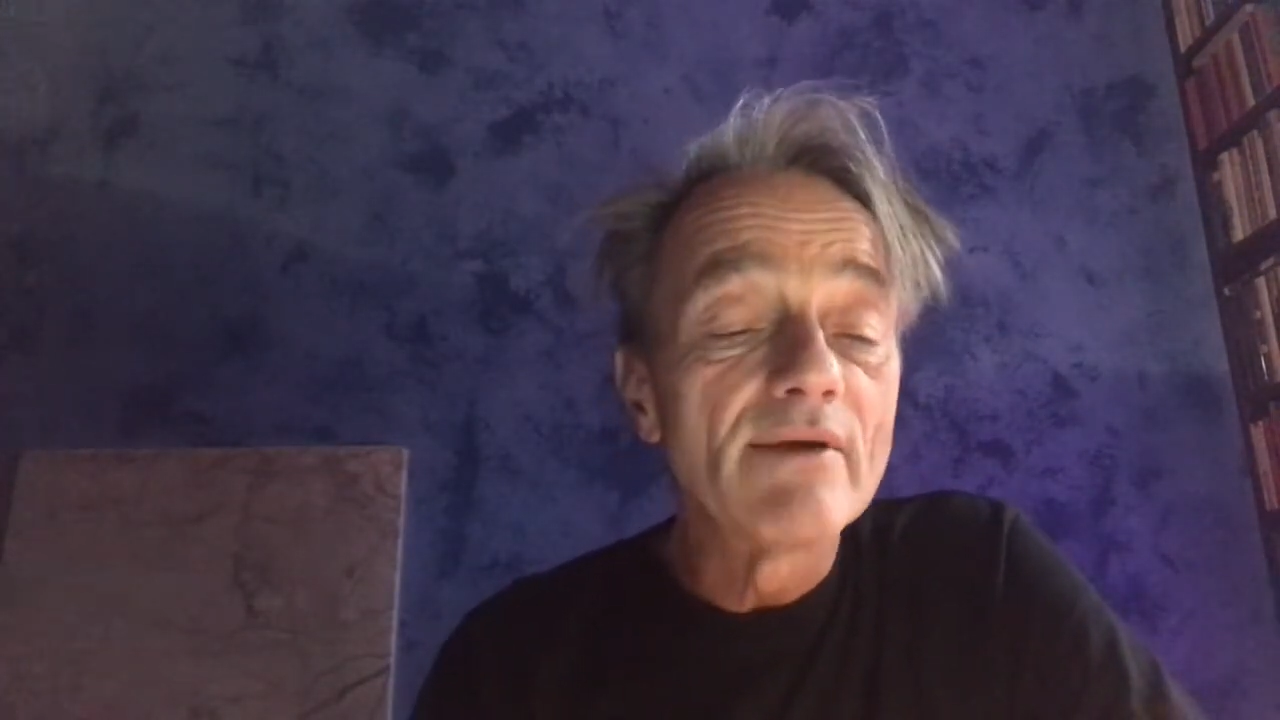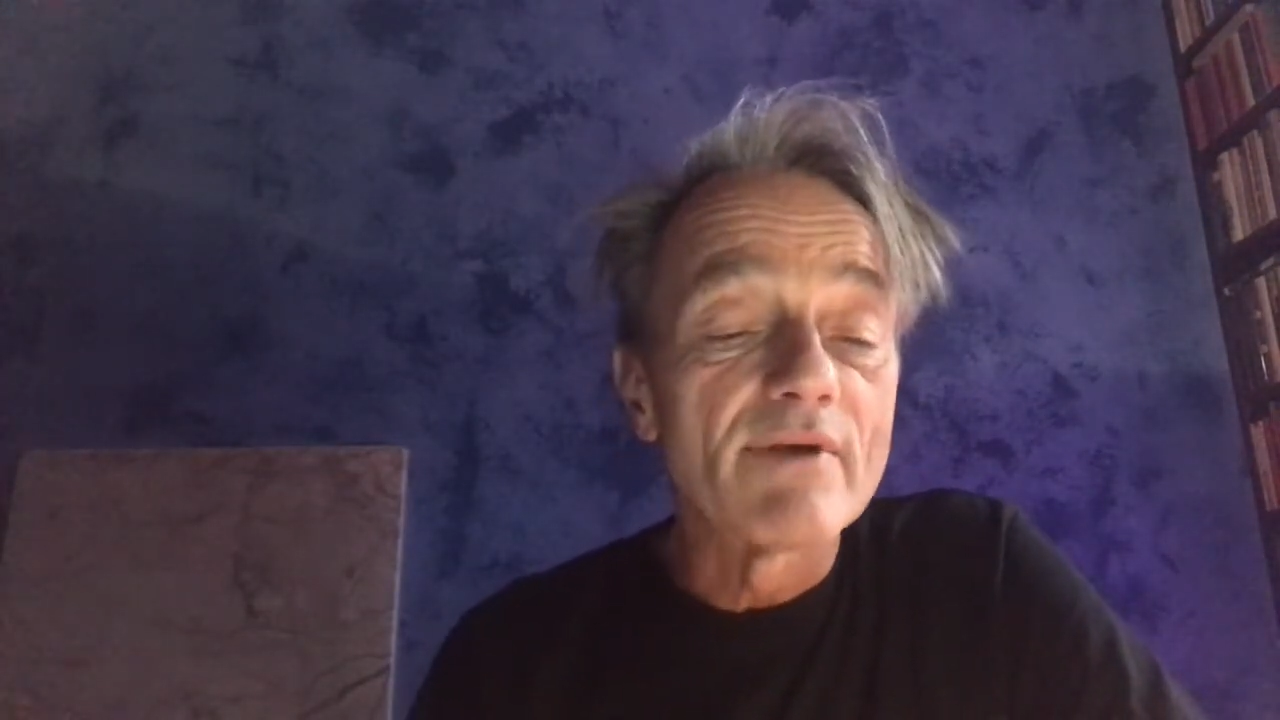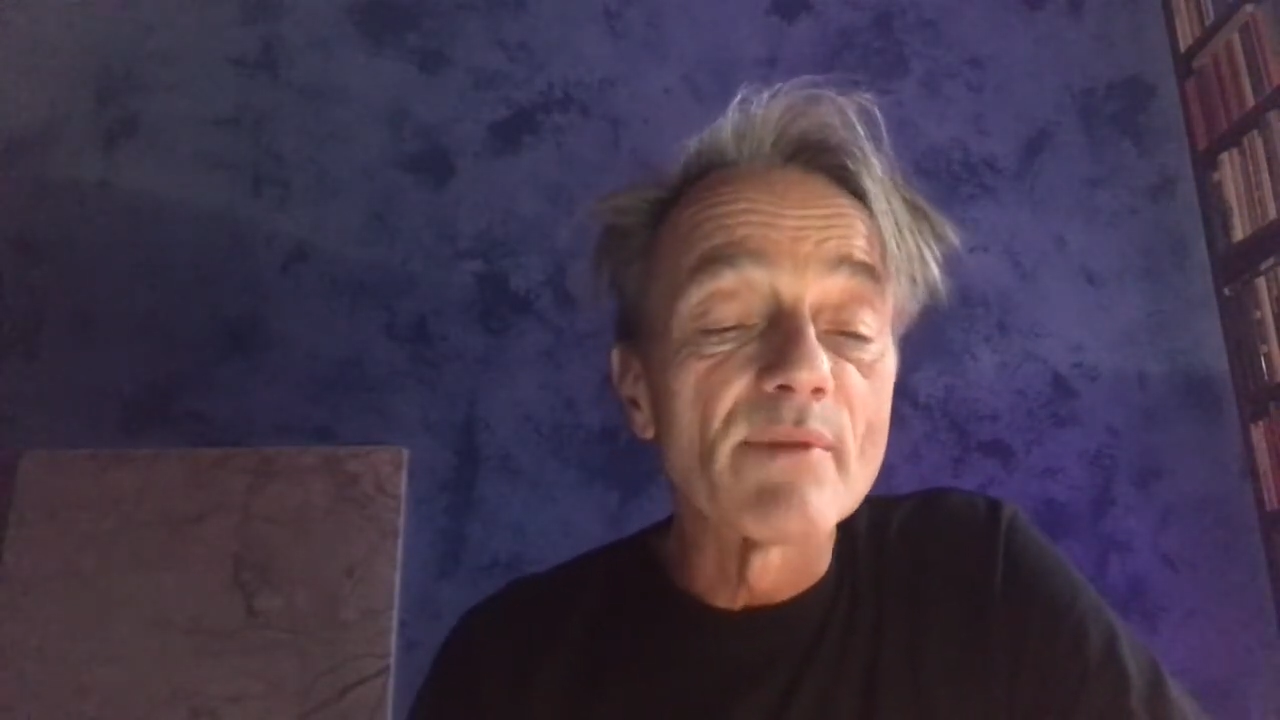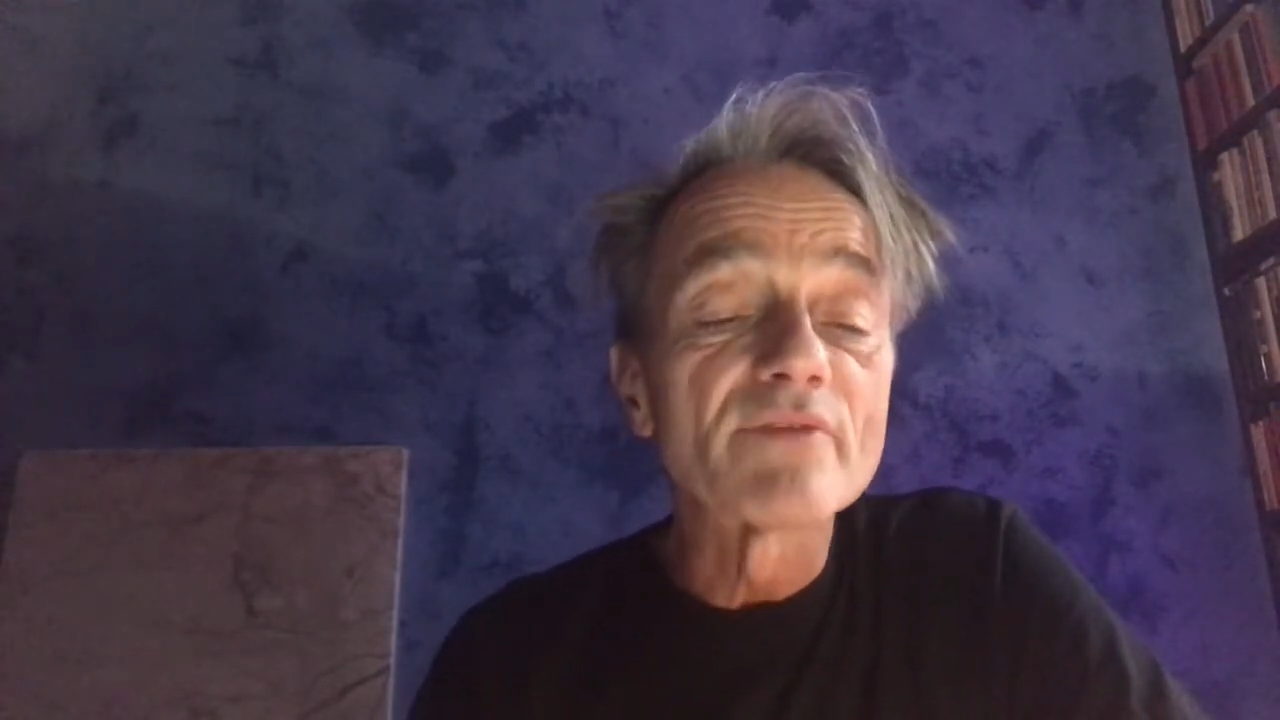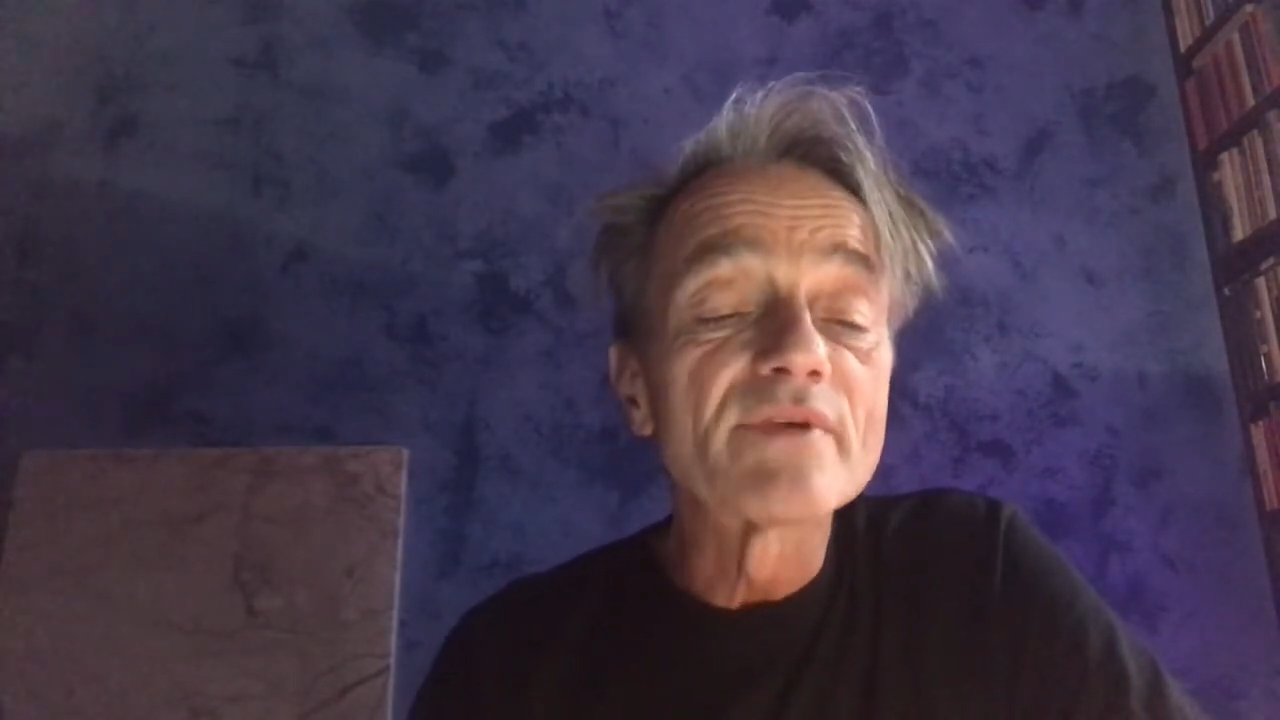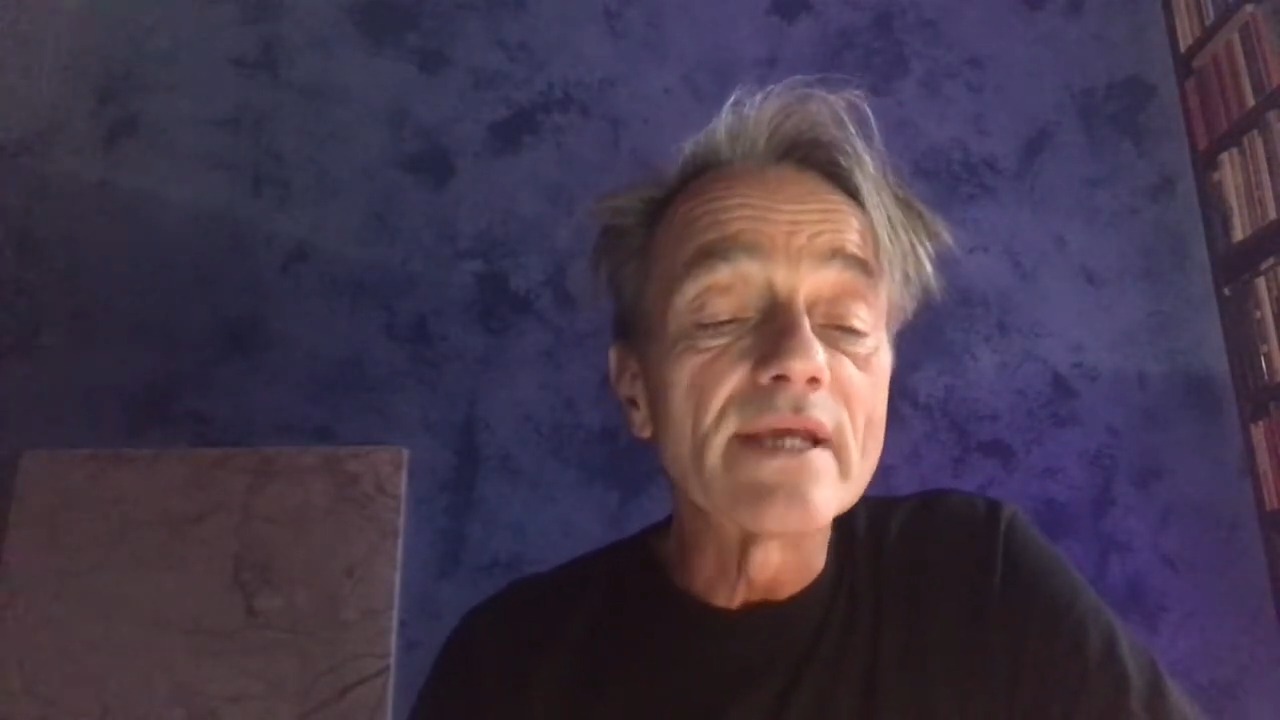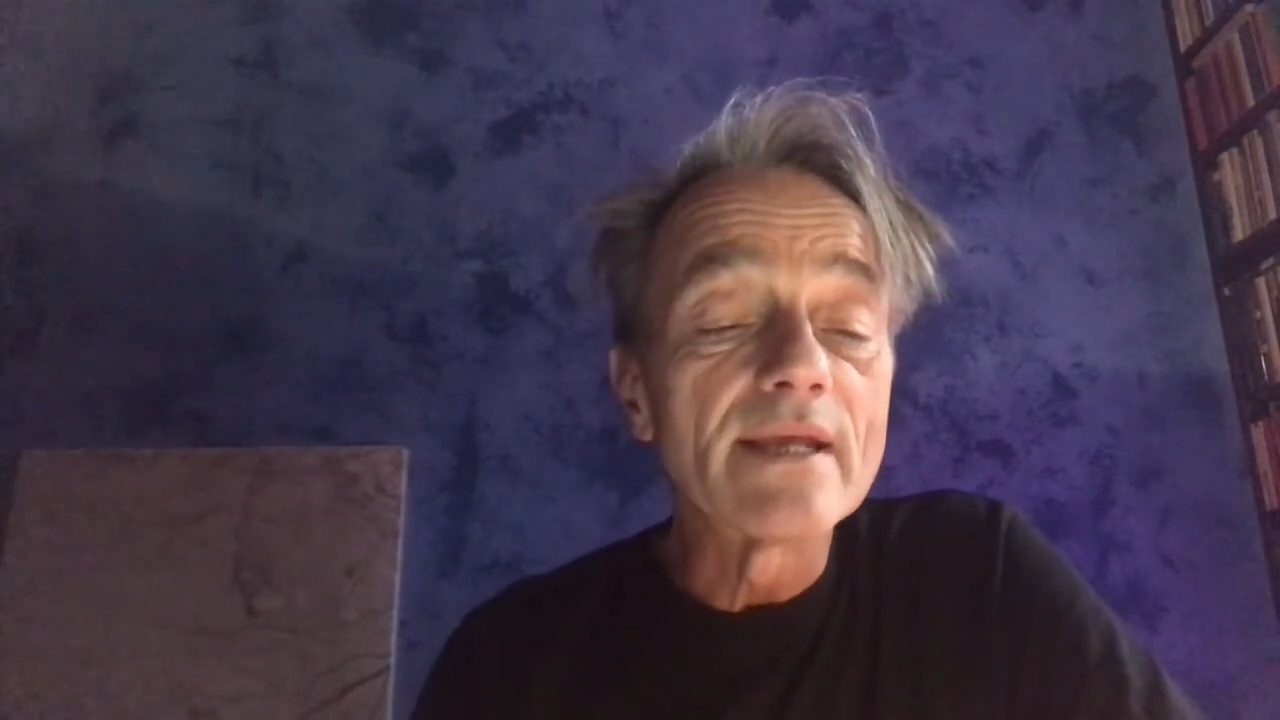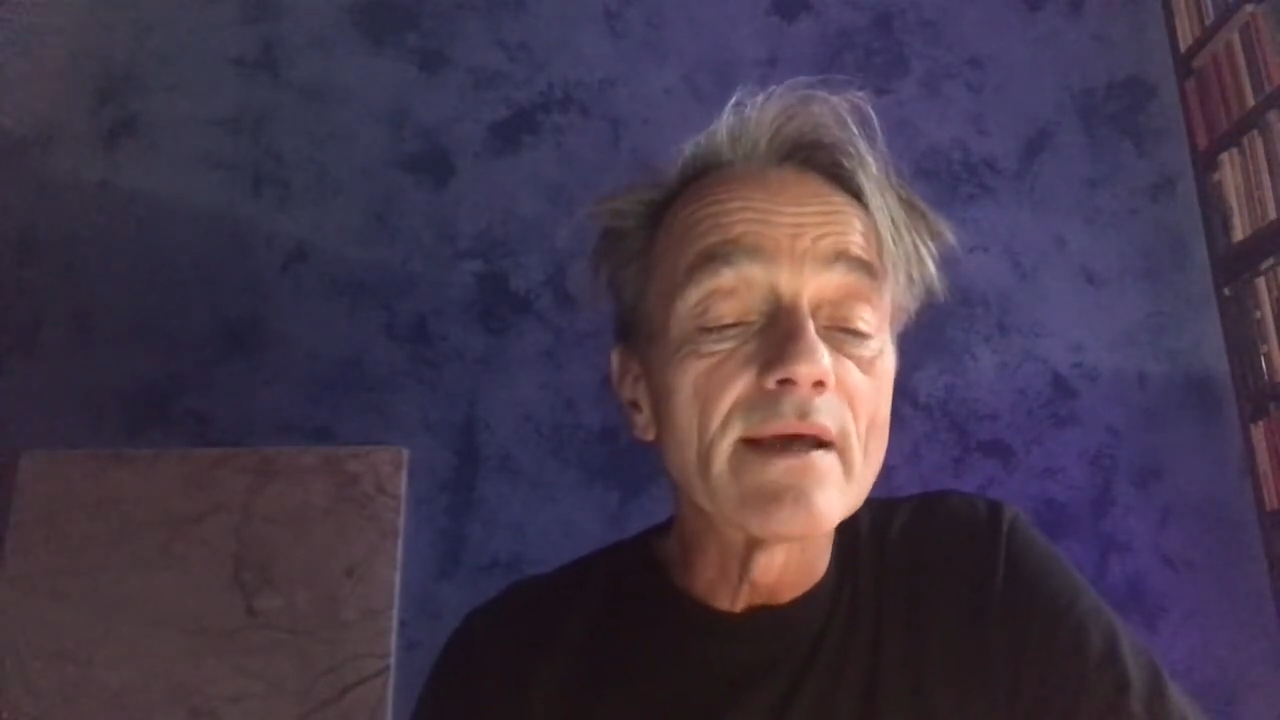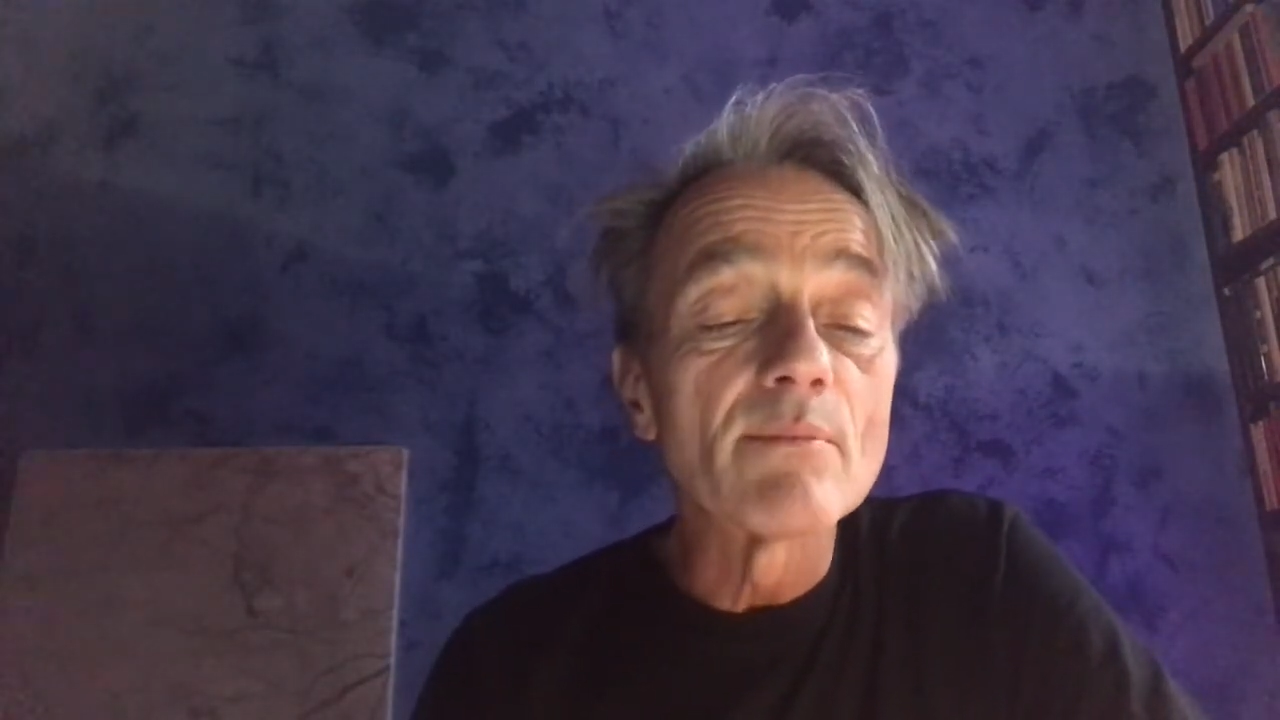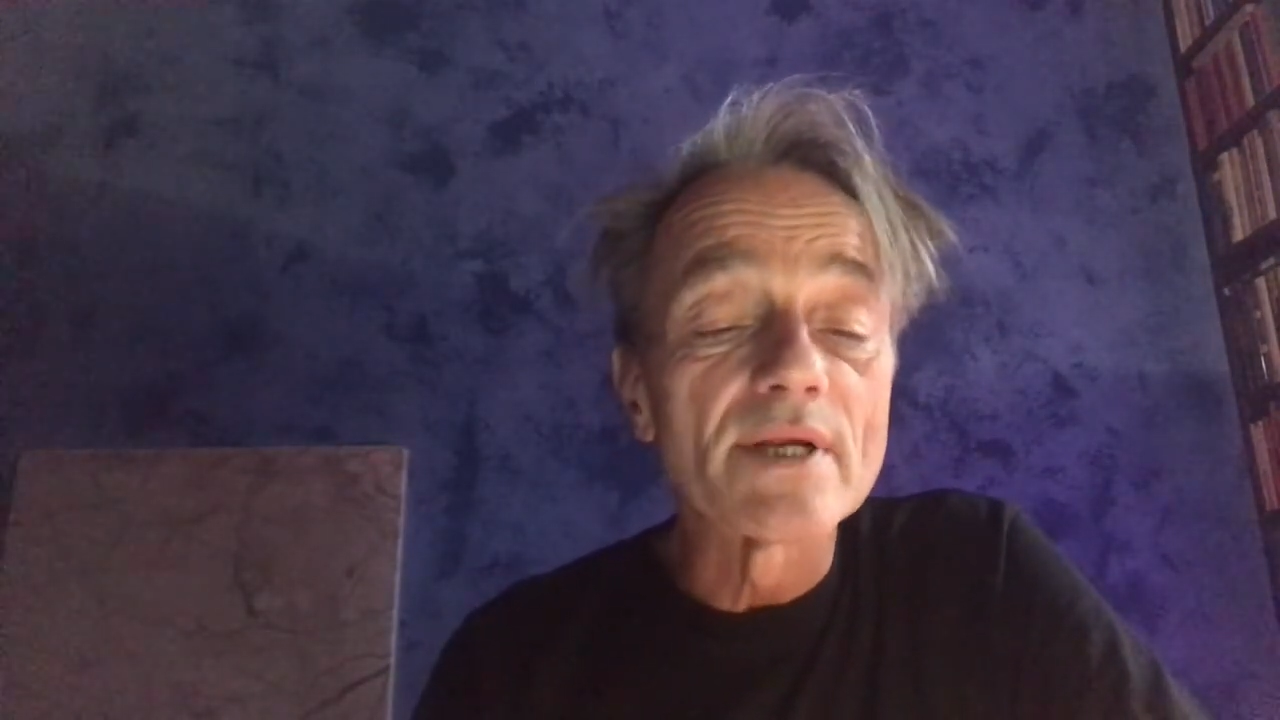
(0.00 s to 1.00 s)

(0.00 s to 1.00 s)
wenn man wie er am